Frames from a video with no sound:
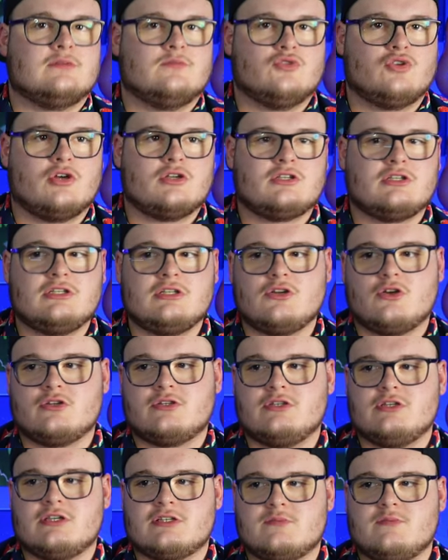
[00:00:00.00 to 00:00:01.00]
Bedeutet, die
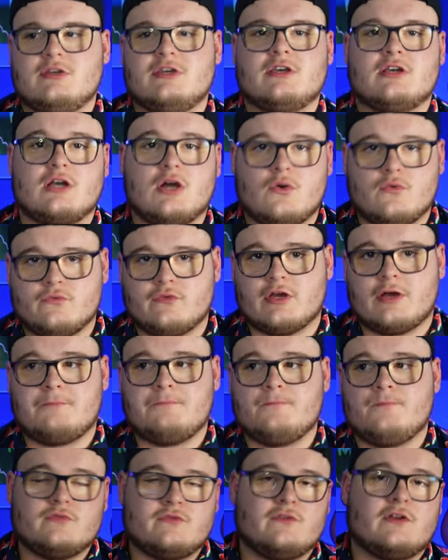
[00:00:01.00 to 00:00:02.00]
Leute, die das Mehl gekauft haben,
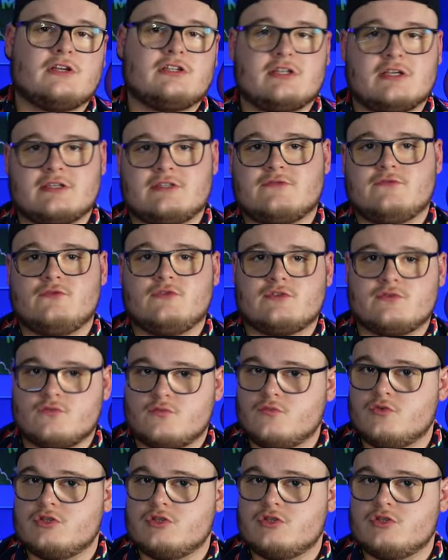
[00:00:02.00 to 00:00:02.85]
um es vielleicht erst für zwei,